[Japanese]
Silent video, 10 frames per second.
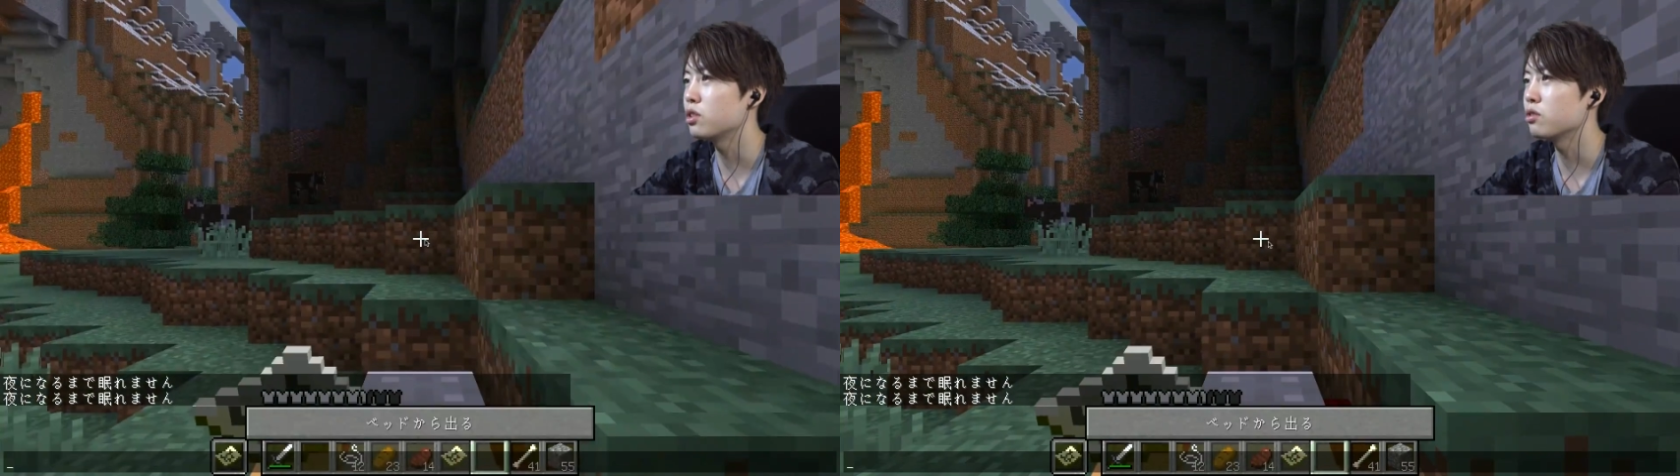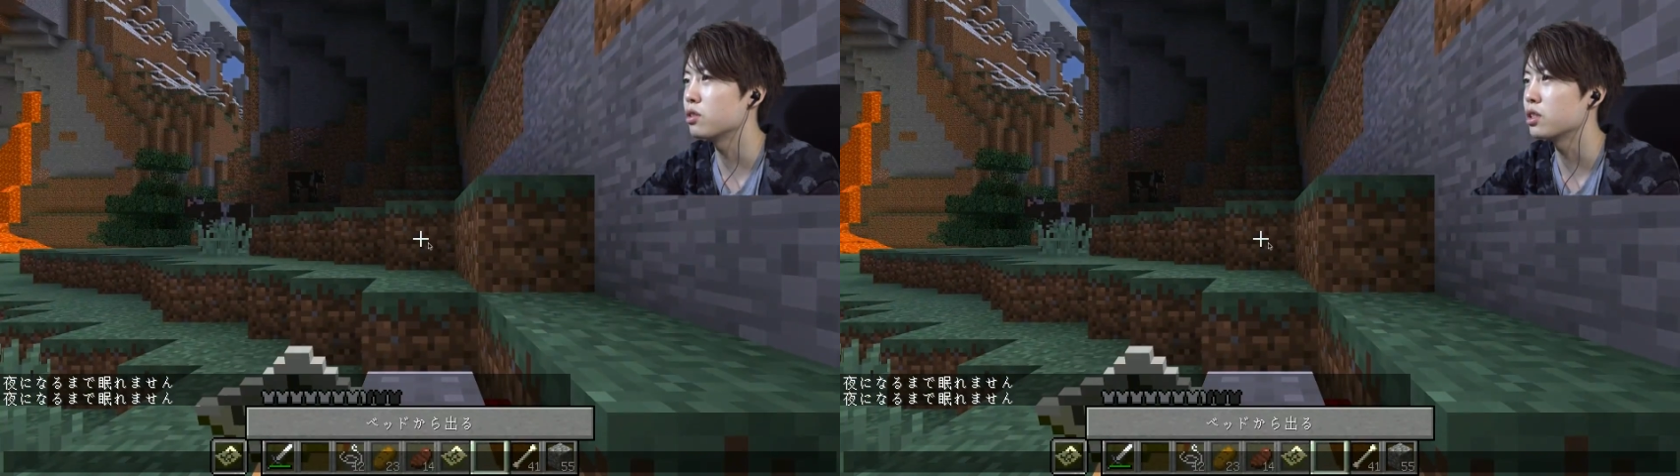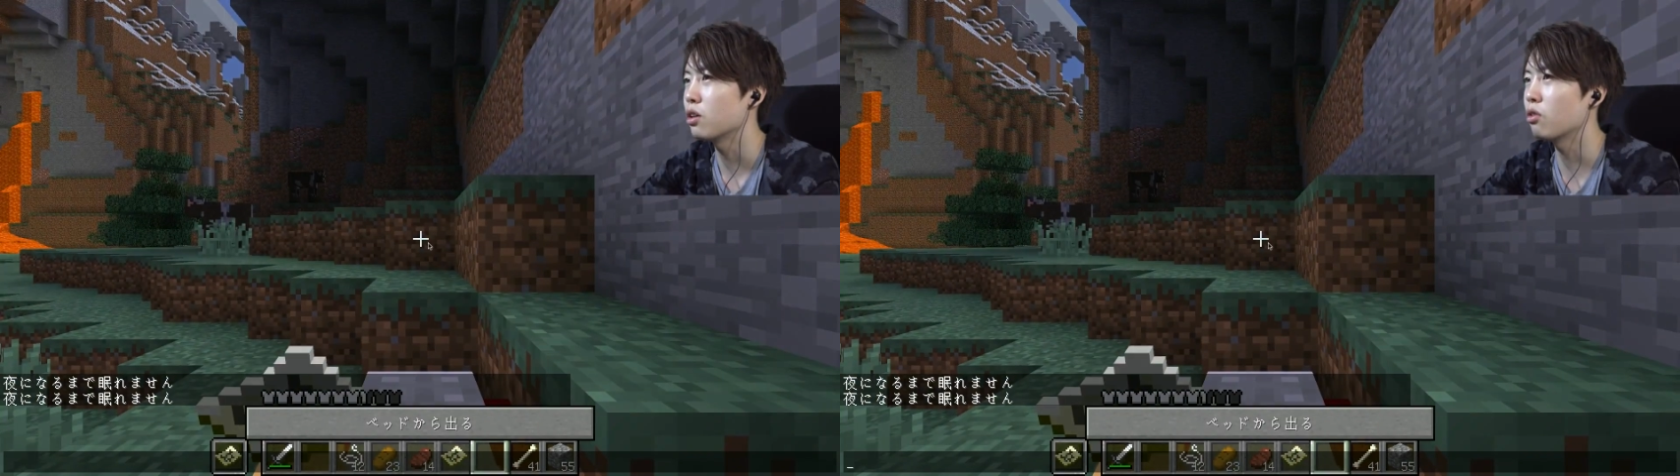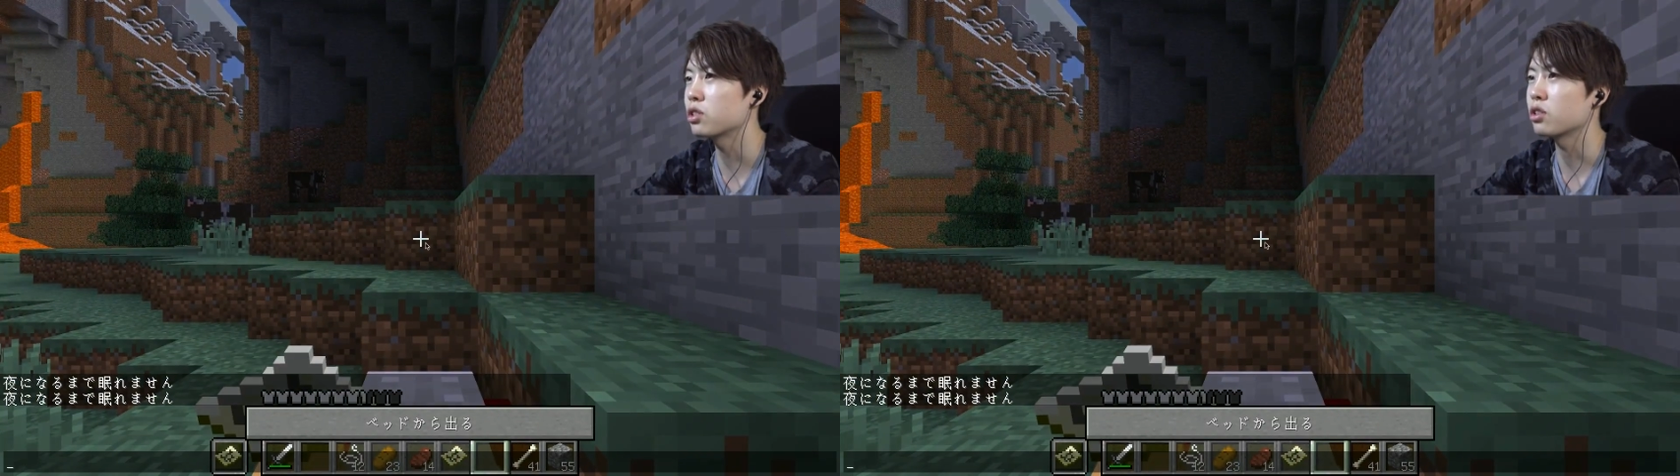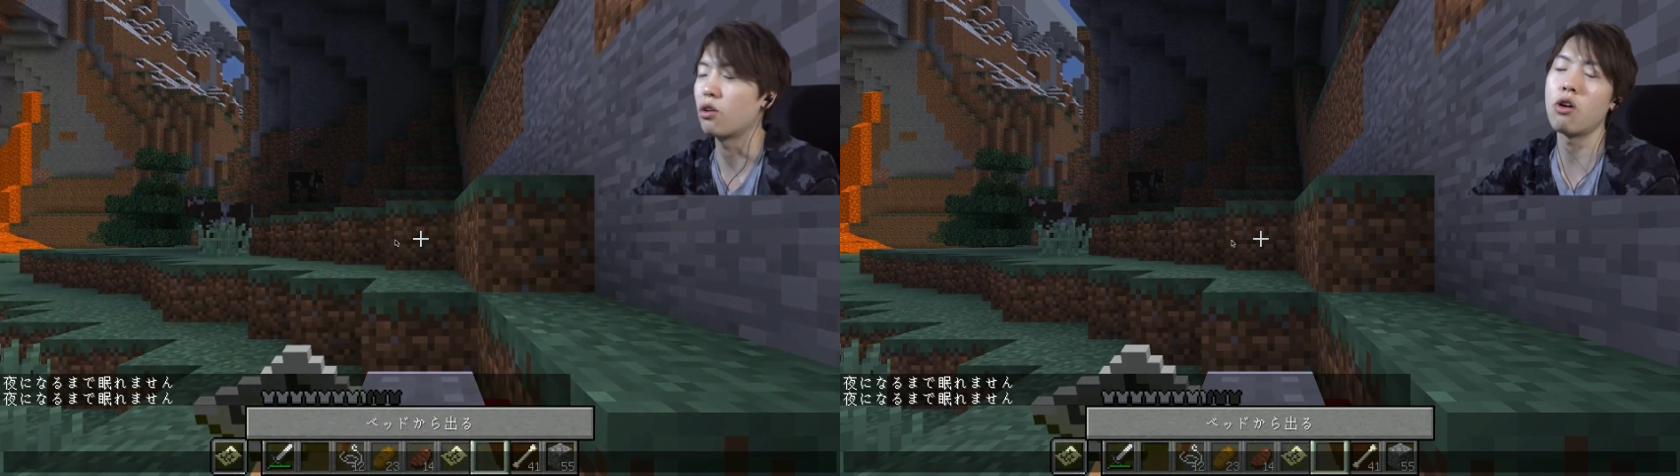し、よし、よ
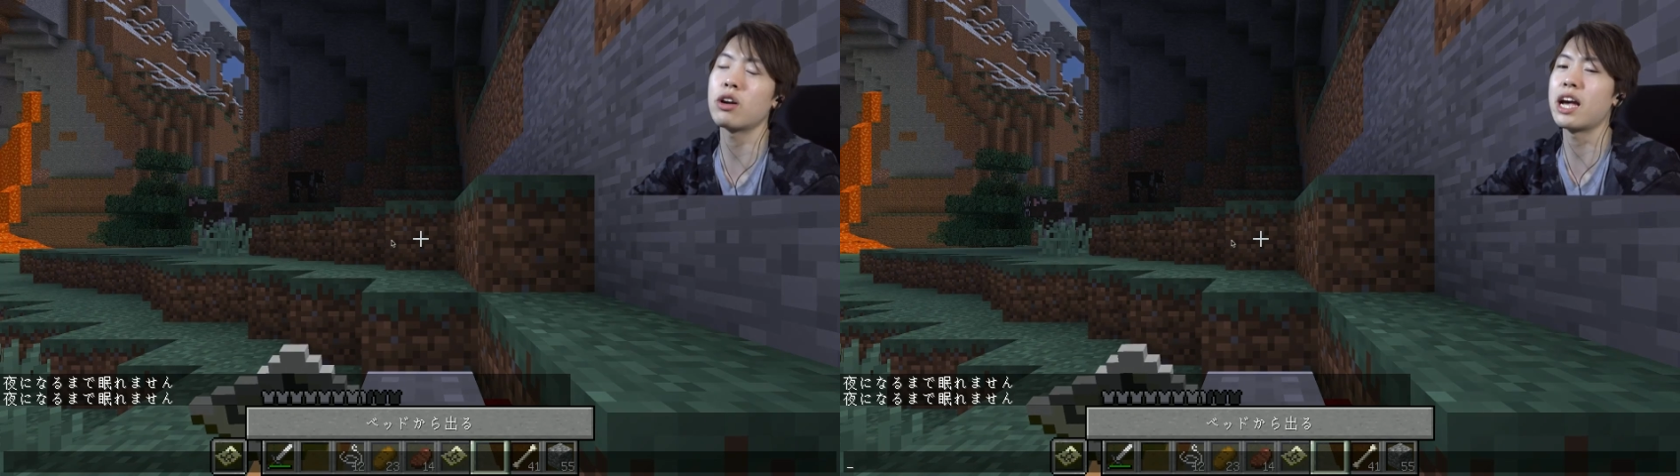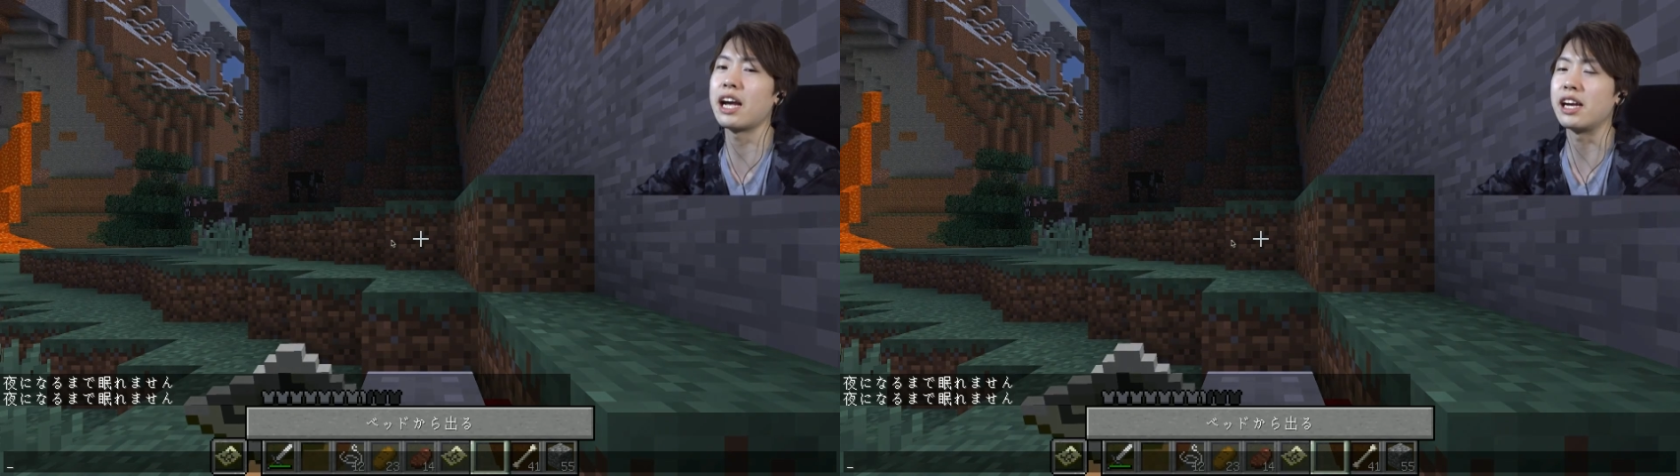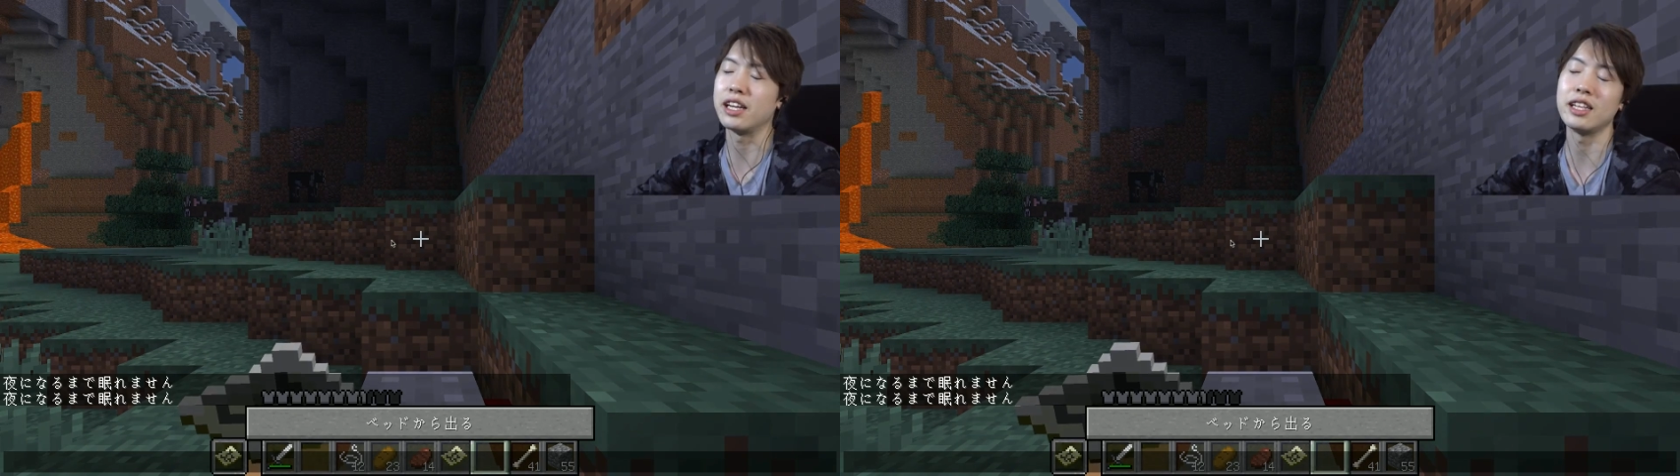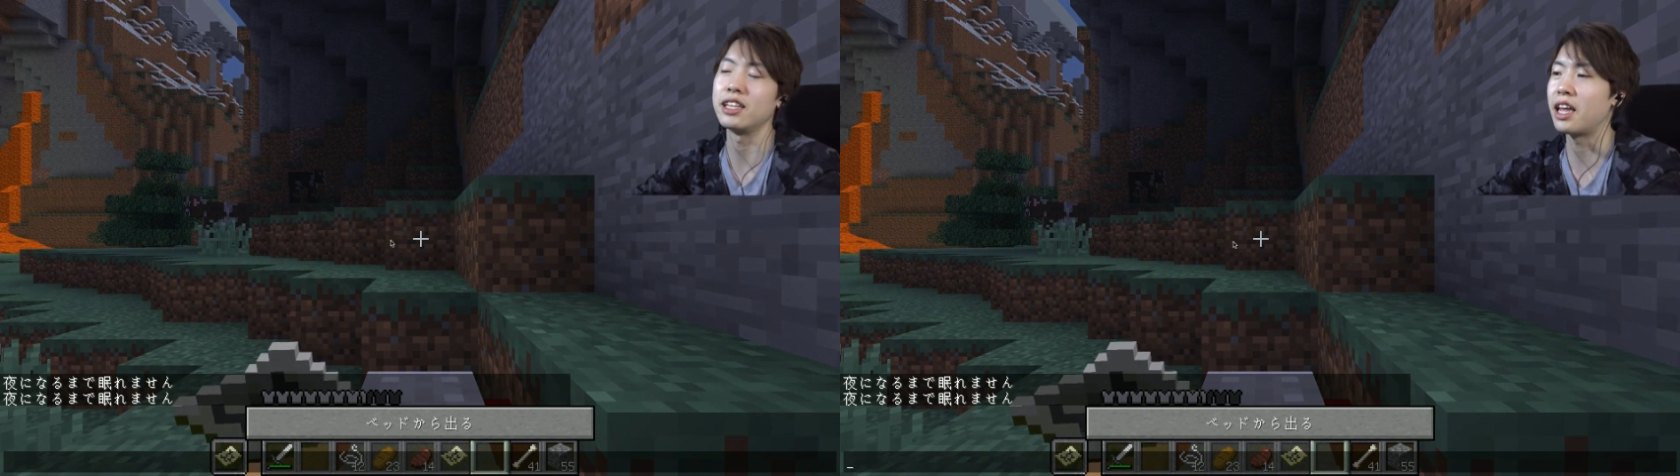し。オッケー